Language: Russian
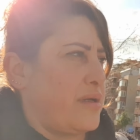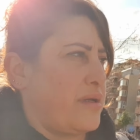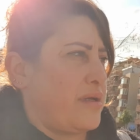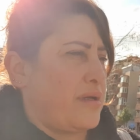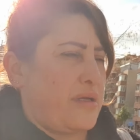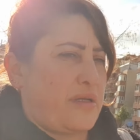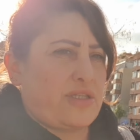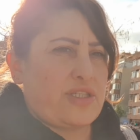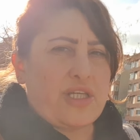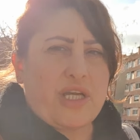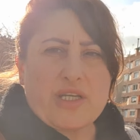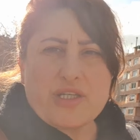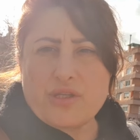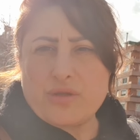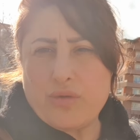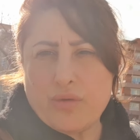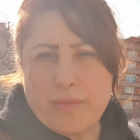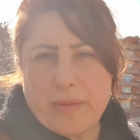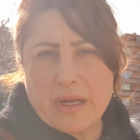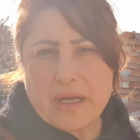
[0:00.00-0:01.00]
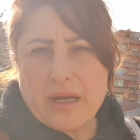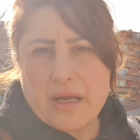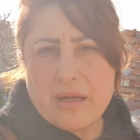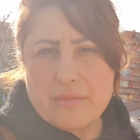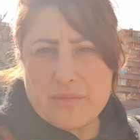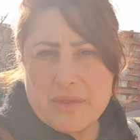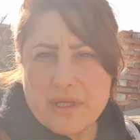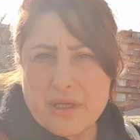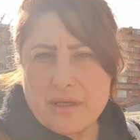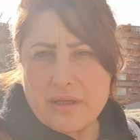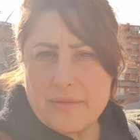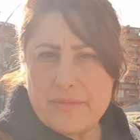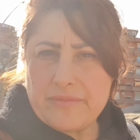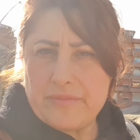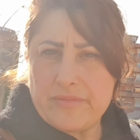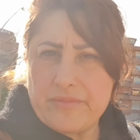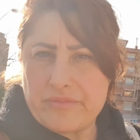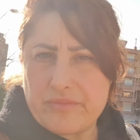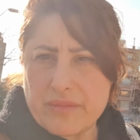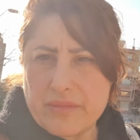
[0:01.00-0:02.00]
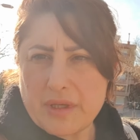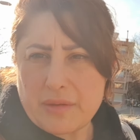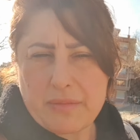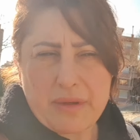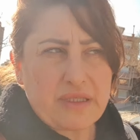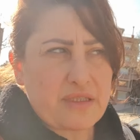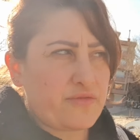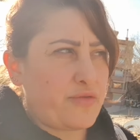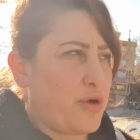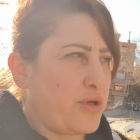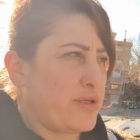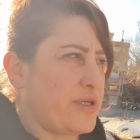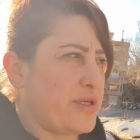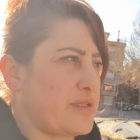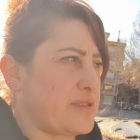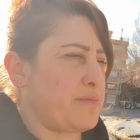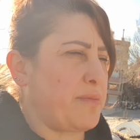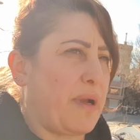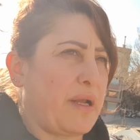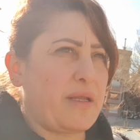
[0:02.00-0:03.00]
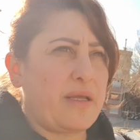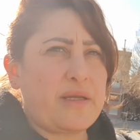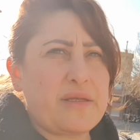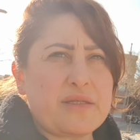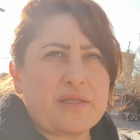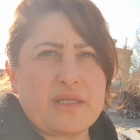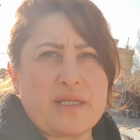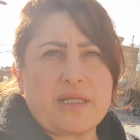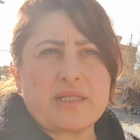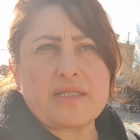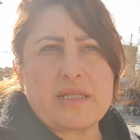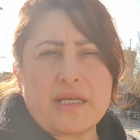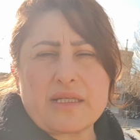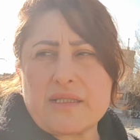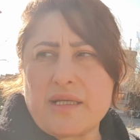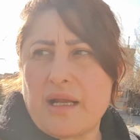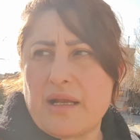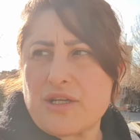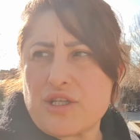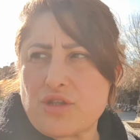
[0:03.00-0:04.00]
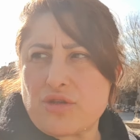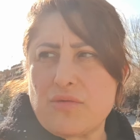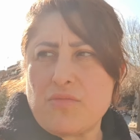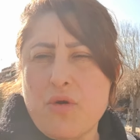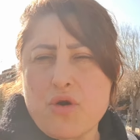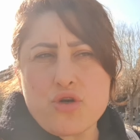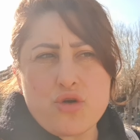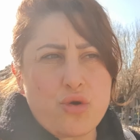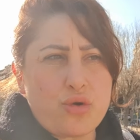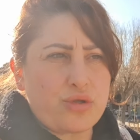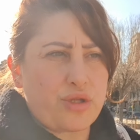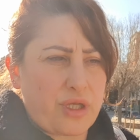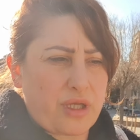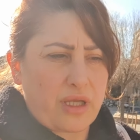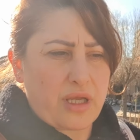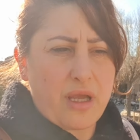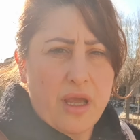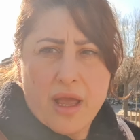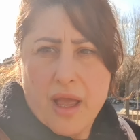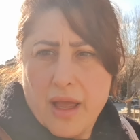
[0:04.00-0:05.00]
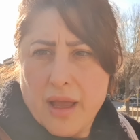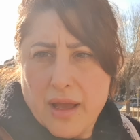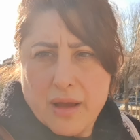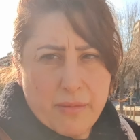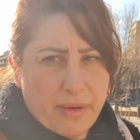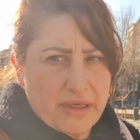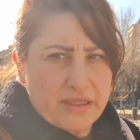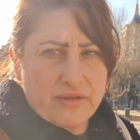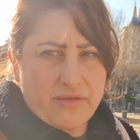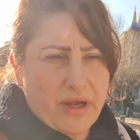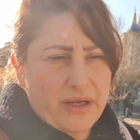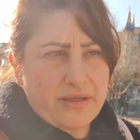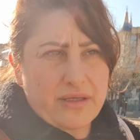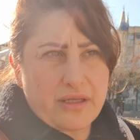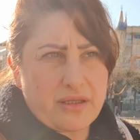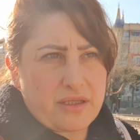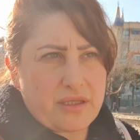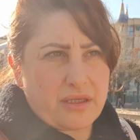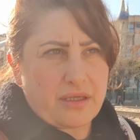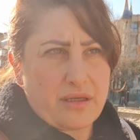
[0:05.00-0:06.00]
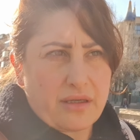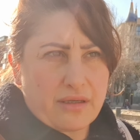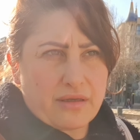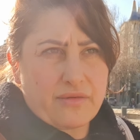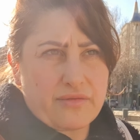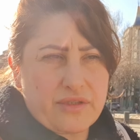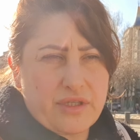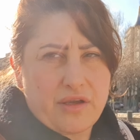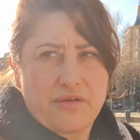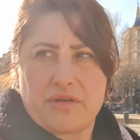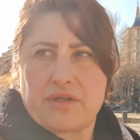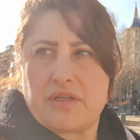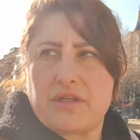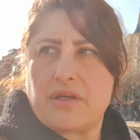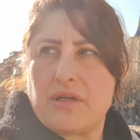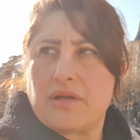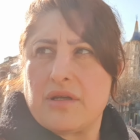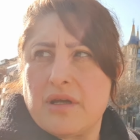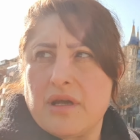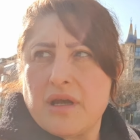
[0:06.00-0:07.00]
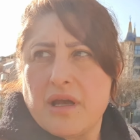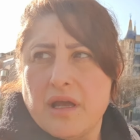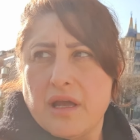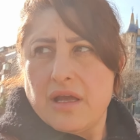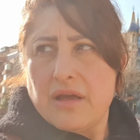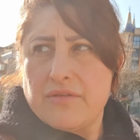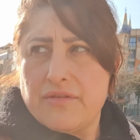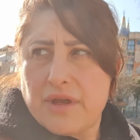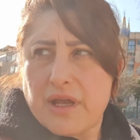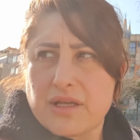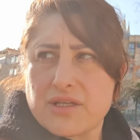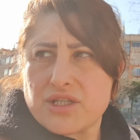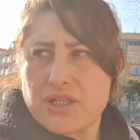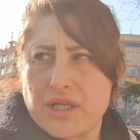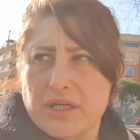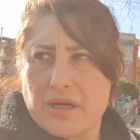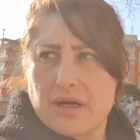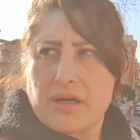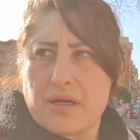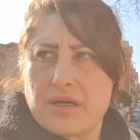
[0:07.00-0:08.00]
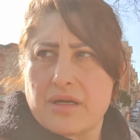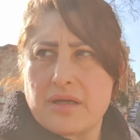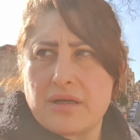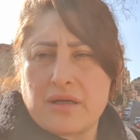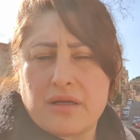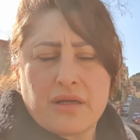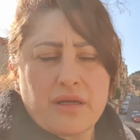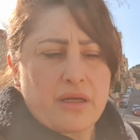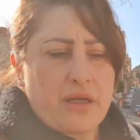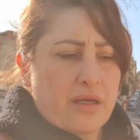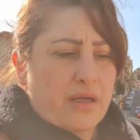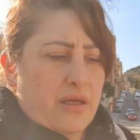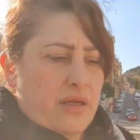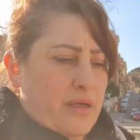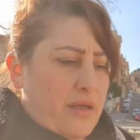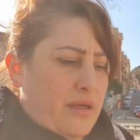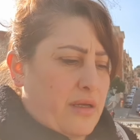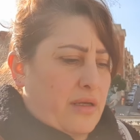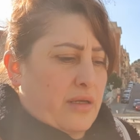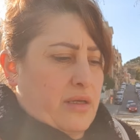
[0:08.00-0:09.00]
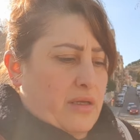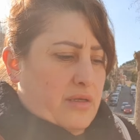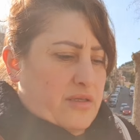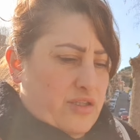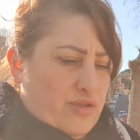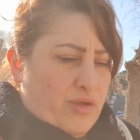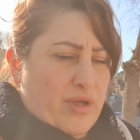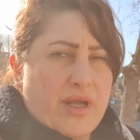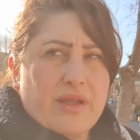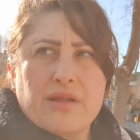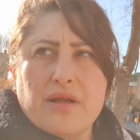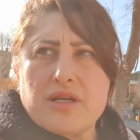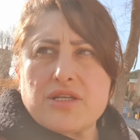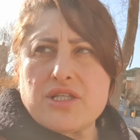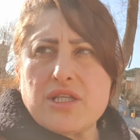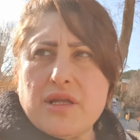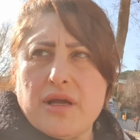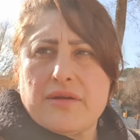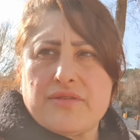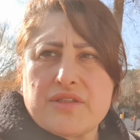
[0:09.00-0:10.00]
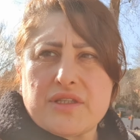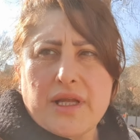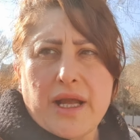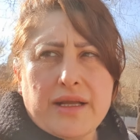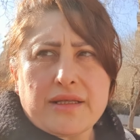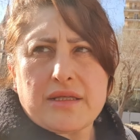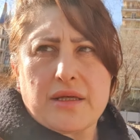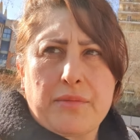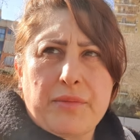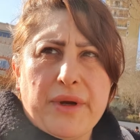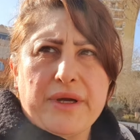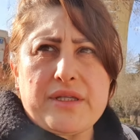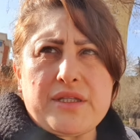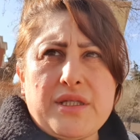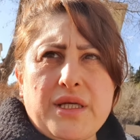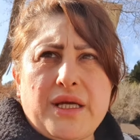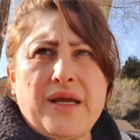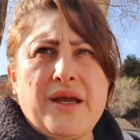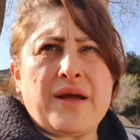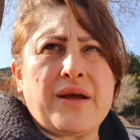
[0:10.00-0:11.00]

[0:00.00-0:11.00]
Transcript: Сейчас жду, пока мне позвонят с полиции. Сказали, что могут и позвонить э, в 9 вечера, что я должна встать и пойти